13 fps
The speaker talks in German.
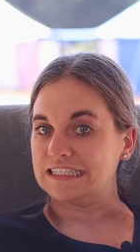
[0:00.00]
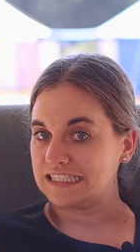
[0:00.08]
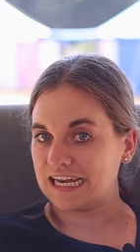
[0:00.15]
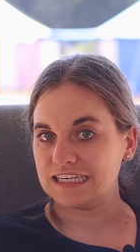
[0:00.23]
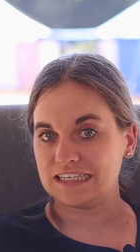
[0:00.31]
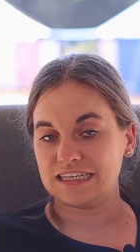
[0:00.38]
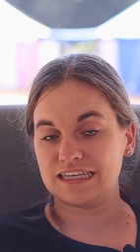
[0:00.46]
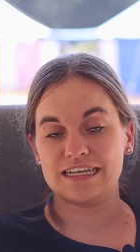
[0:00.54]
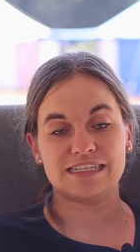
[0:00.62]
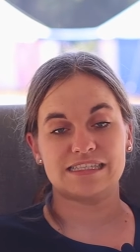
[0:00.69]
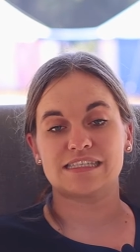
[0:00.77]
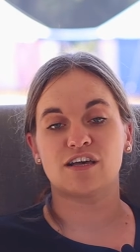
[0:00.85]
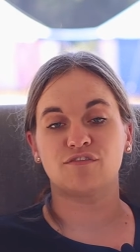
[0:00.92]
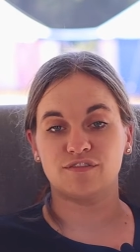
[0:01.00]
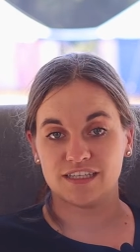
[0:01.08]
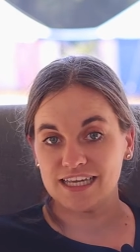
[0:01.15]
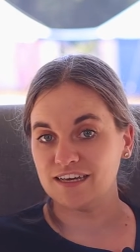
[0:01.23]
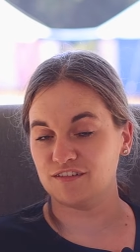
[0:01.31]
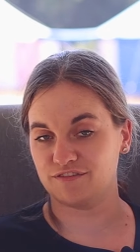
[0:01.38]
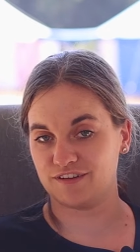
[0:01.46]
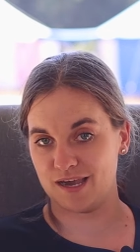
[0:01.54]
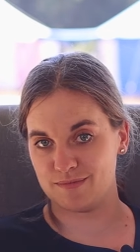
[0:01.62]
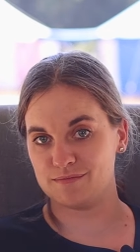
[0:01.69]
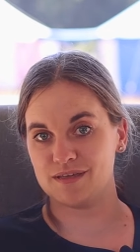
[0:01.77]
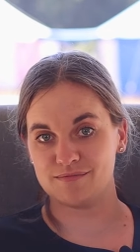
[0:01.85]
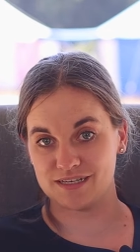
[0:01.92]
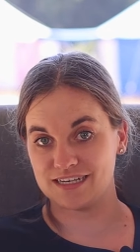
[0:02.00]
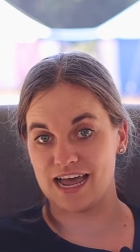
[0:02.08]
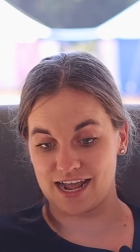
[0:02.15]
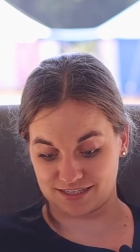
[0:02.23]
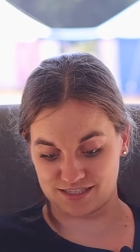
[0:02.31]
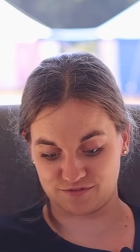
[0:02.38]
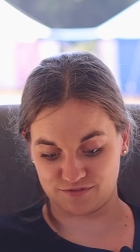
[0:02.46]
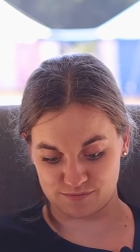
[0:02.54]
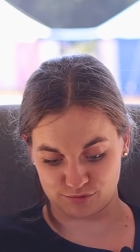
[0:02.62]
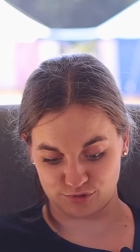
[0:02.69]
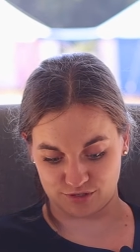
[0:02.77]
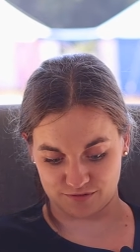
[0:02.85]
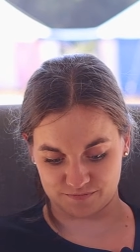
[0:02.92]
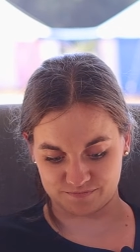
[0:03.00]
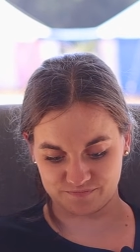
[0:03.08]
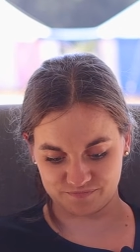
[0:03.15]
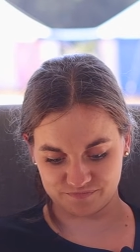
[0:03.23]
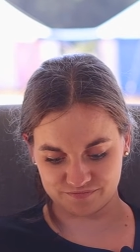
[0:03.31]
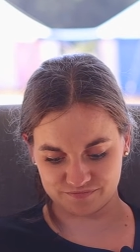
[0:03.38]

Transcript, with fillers: dann ist es auf jeden Fall bei mir mit einer Angst verbunden.